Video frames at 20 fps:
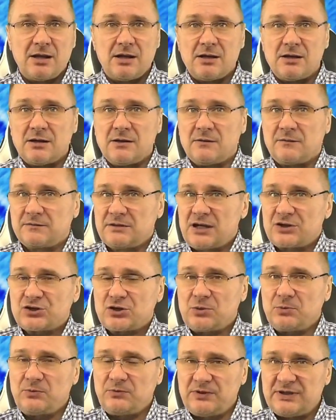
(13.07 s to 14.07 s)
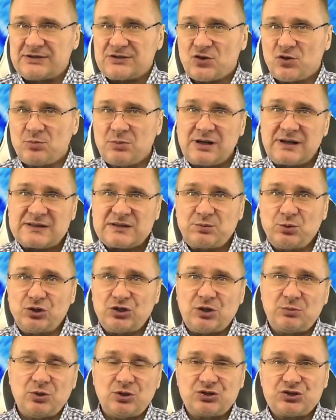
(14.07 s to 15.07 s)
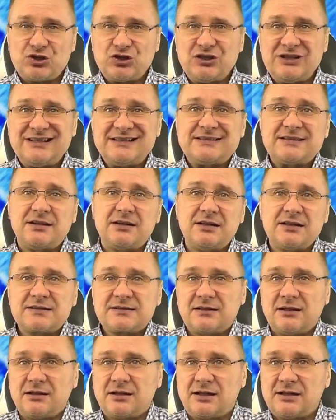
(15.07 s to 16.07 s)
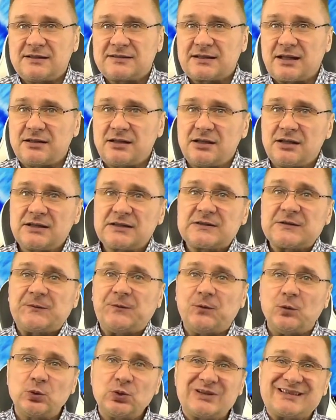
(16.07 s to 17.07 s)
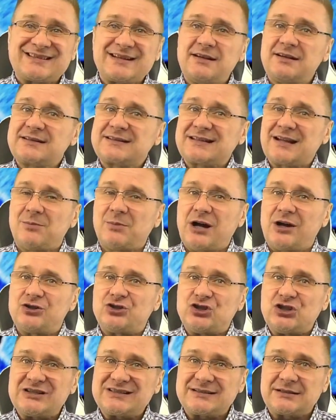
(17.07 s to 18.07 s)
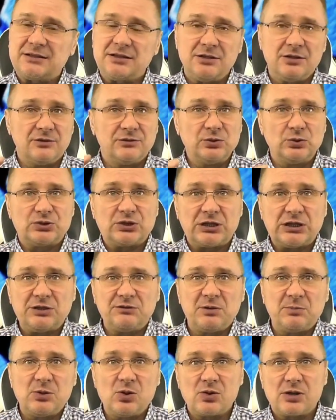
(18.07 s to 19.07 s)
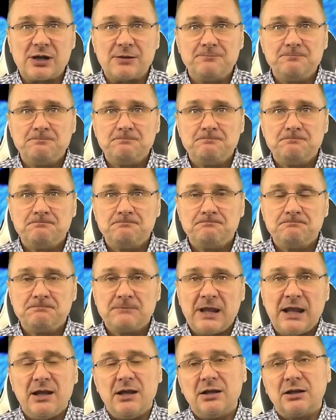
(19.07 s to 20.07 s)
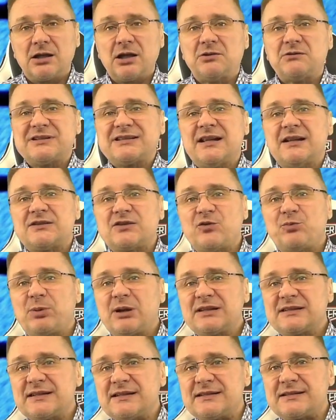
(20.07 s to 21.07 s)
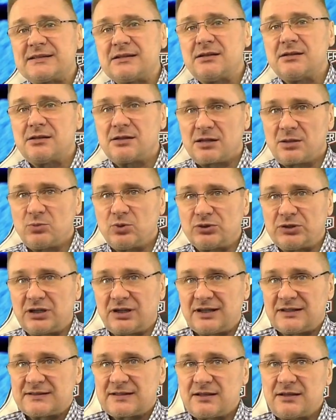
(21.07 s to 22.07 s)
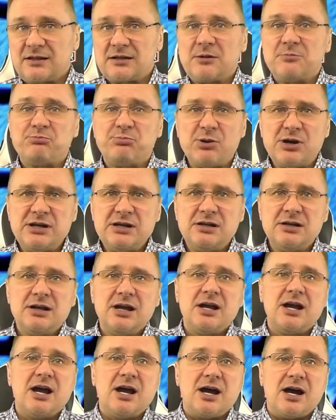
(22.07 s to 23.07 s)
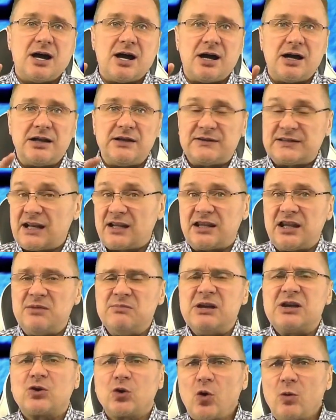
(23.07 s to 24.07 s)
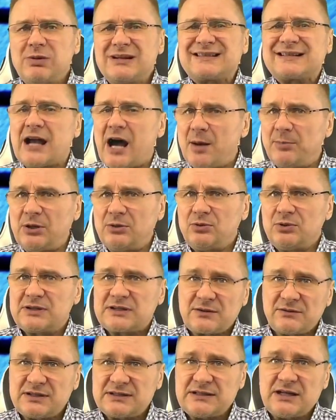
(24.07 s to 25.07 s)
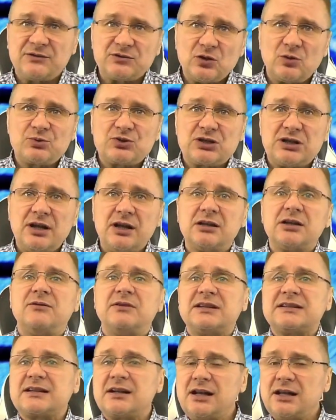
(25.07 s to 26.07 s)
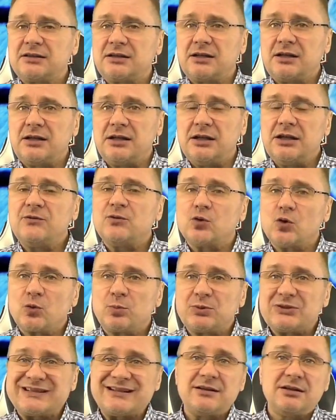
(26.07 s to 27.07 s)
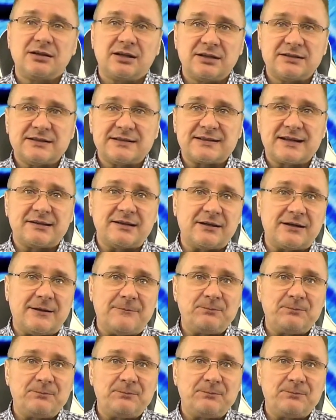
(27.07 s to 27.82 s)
В нашем видео мы рассмотрим очень интересные кондиционеры с функцией самоочистки внутреннего блока – как вы знаете, в процессе работы кондиционера пыль а, и всякие микробы скапливаются везде, в том числе и на вентиляторе и в корпусе кондиционера.